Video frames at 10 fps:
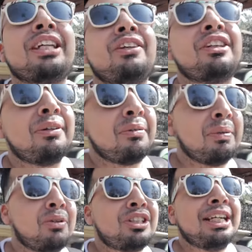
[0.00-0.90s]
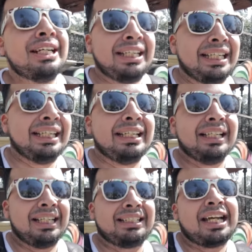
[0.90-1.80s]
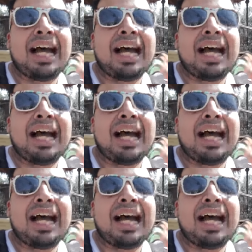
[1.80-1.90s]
de donde vivimos y está